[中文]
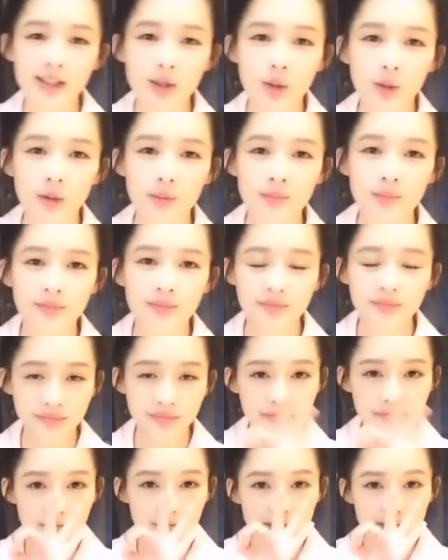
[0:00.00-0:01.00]
问题有，
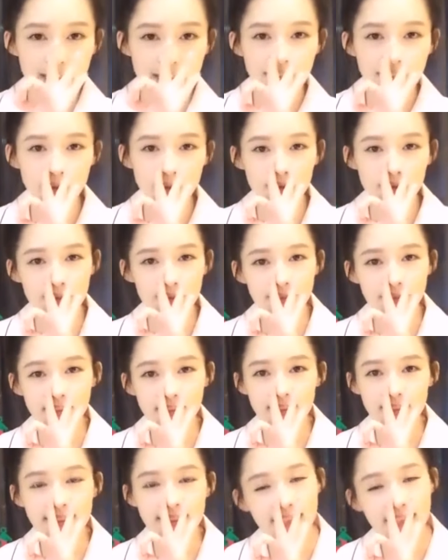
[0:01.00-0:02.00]
就是
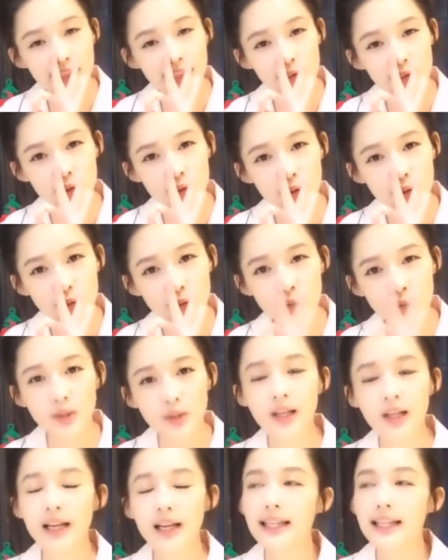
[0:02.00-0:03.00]
分三个区
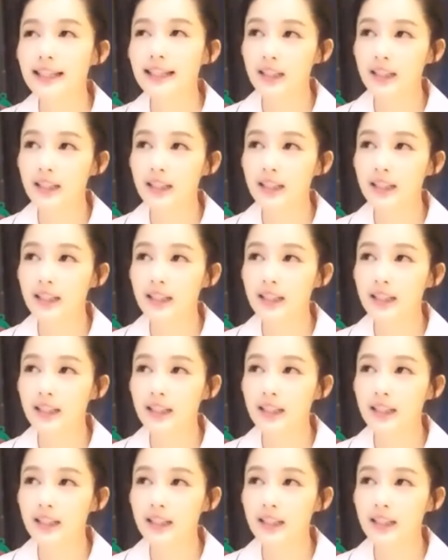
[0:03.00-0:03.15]
域，